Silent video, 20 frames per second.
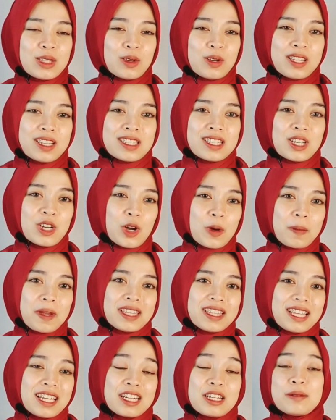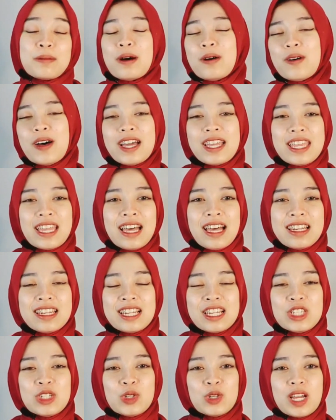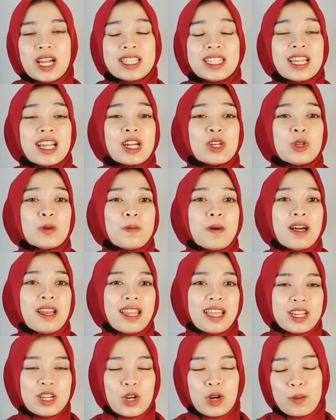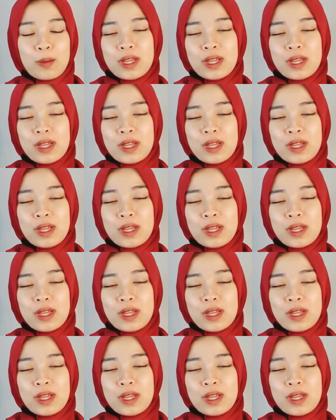Tulis di komentar di bawah ya, dan juga jangan lupa like,